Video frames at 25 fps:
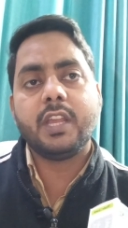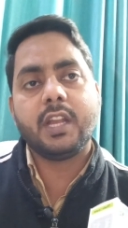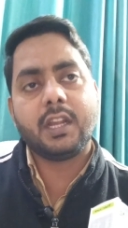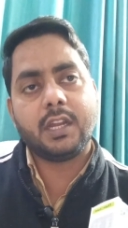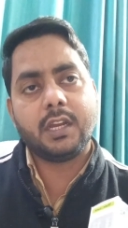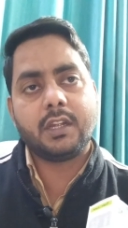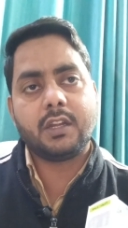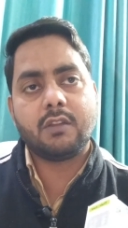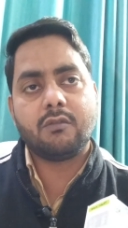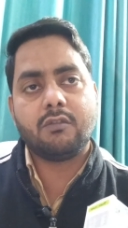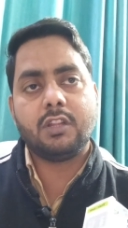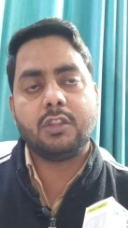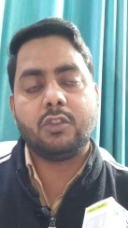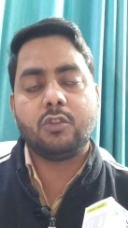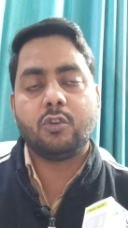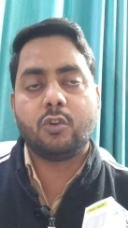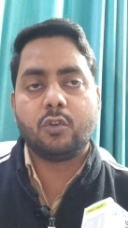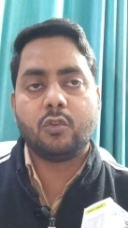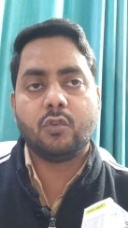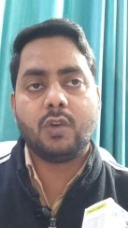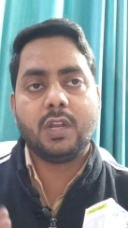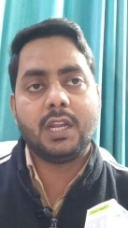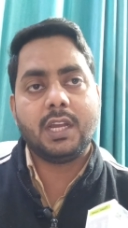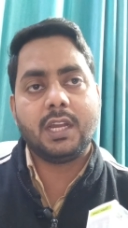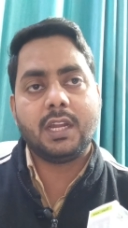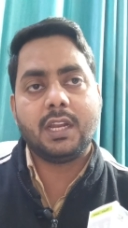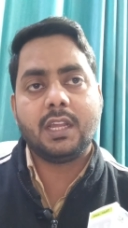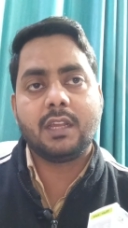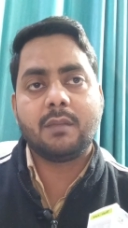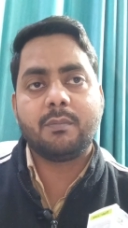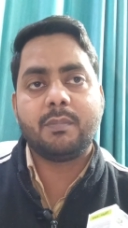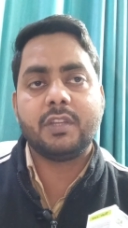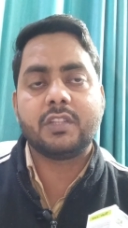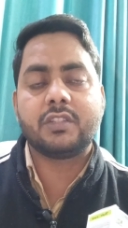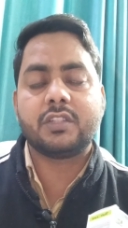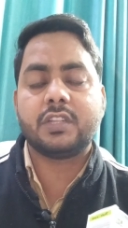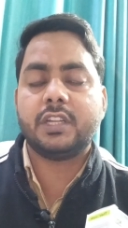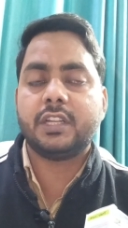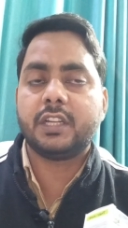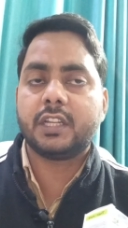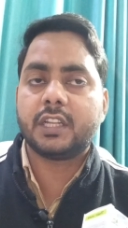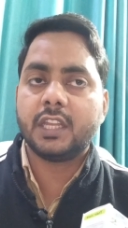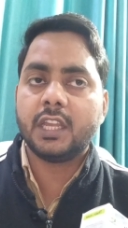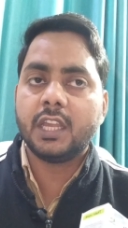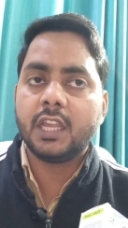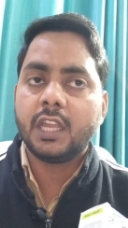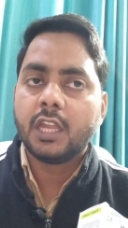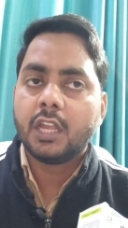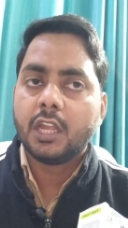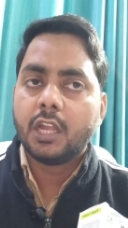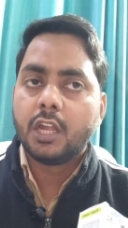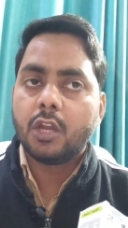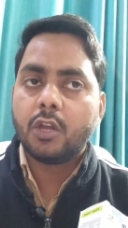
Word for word: या घटा हुआ दोनों अलग अलग पेशेंट के